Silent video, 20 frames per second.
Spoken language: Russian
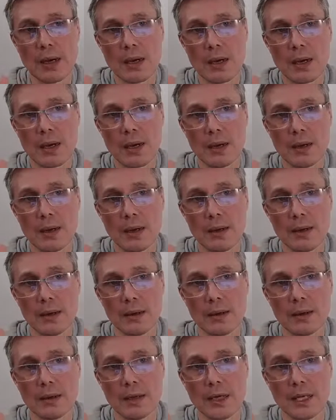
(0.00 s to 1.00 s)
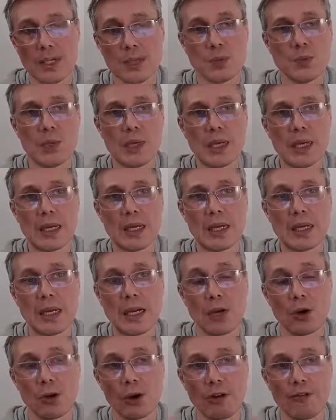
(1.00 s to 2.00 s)
а, изменение,
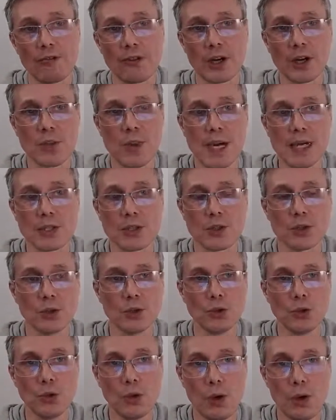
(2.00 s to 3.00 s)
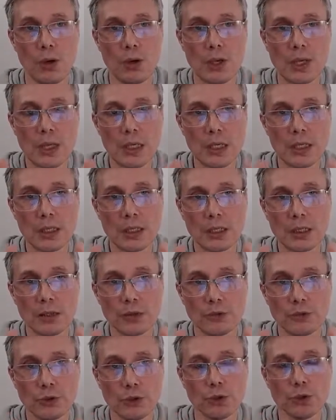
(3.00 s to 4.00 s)
некую реформацию, но
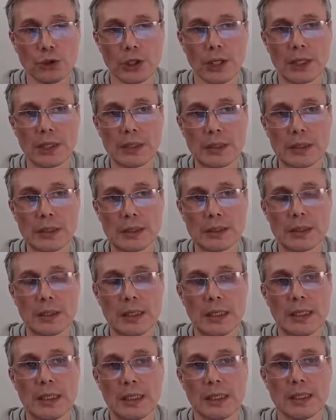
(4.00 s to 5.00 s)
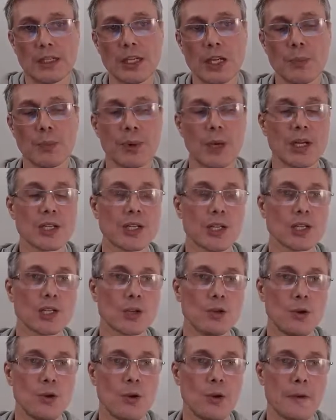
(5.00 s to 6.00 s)
внутренно не
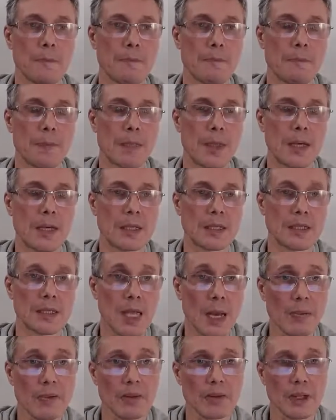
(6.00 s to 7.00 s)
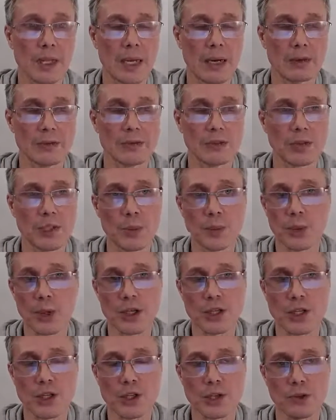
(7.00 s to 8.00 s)
произошло э, самого главного, не
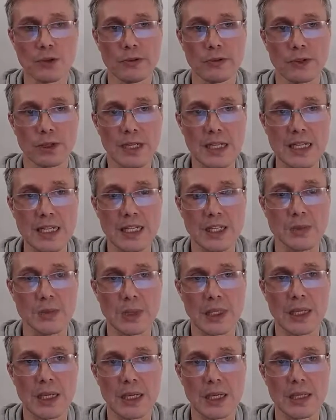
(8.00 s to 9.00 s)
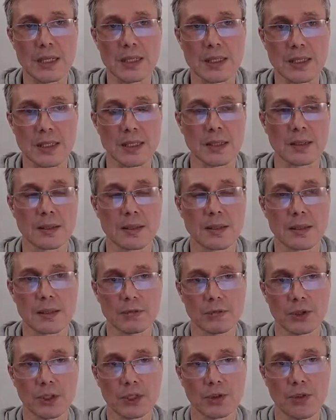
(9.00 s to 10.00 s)
произошло изменение сердца,
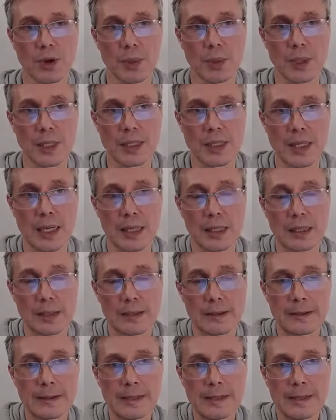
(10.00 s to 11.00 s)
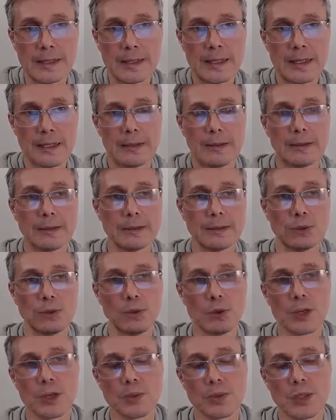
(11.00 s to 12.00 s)
вот этого обрезания э,
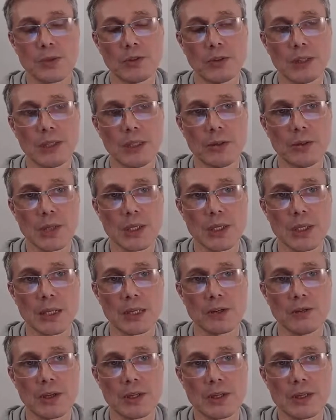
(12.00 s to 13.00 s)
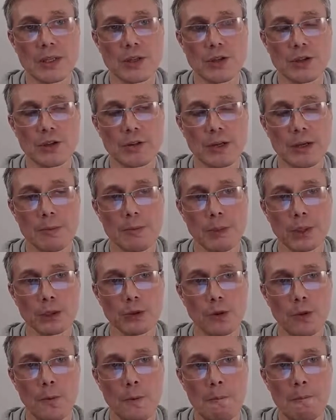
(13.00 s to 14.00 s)
Духом Святым, и, соответственно, человек
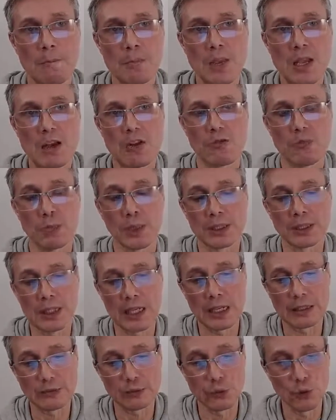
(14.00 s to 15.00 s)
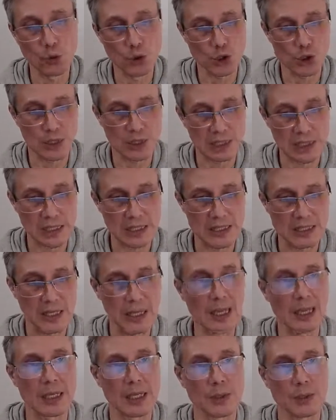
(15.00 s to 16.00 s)
потом впадает в худшее
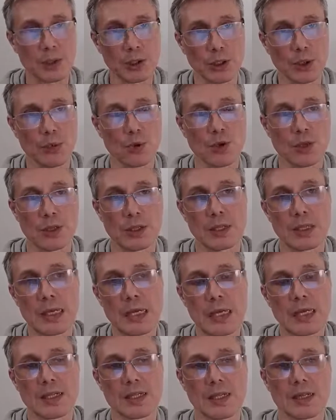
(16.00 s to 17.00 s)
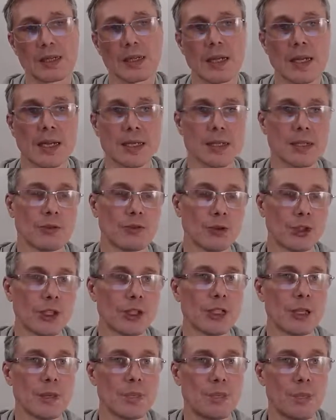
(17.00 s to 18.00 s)
состояние, потому что, согласно вот
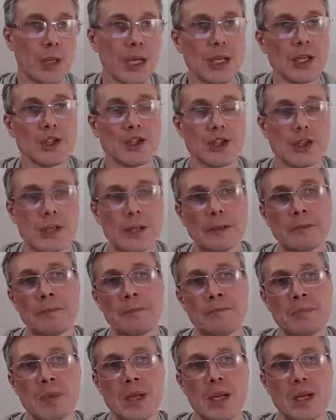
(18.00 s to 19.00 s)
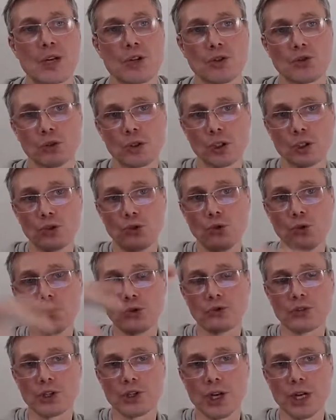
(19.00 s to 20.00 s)
этой притче, что этот
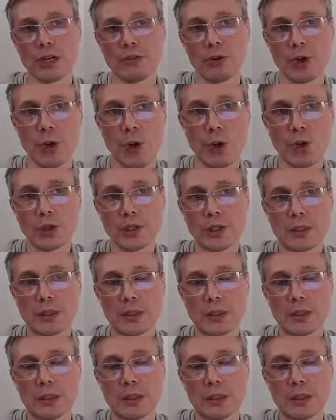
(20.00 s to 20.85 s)
дух вначале выходит,